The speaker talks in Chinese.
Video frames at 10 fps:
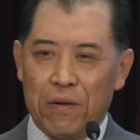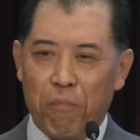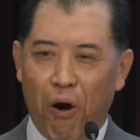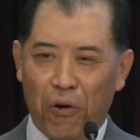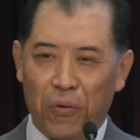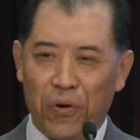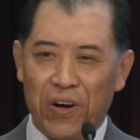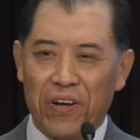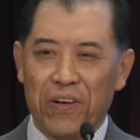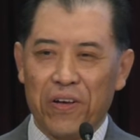保
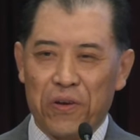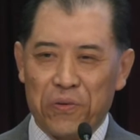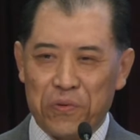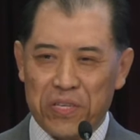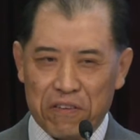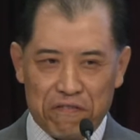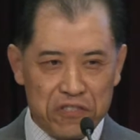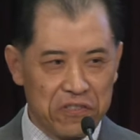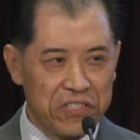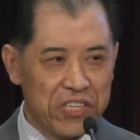罗与以
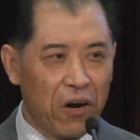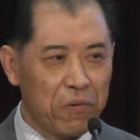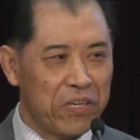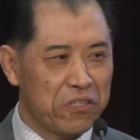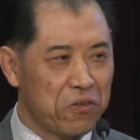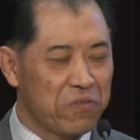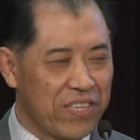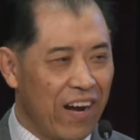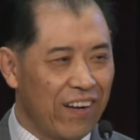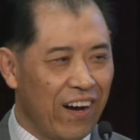弗所教会的众
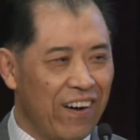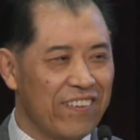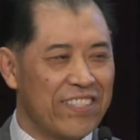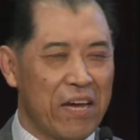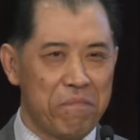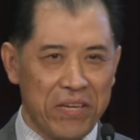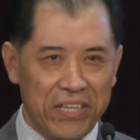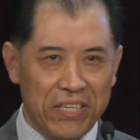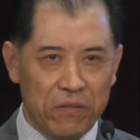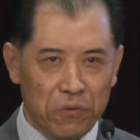长老在米
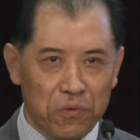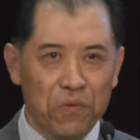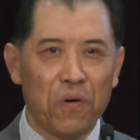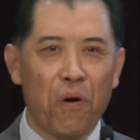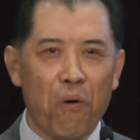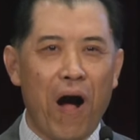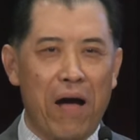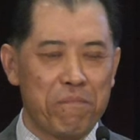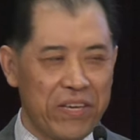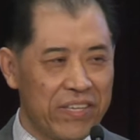利都
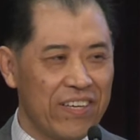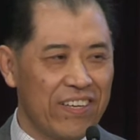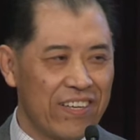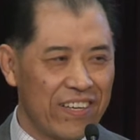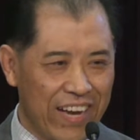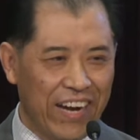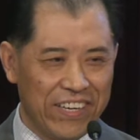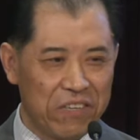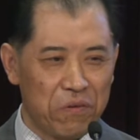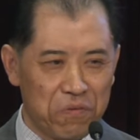话别的感
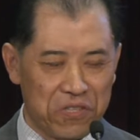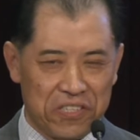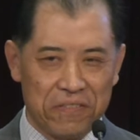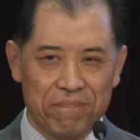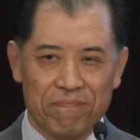人故事。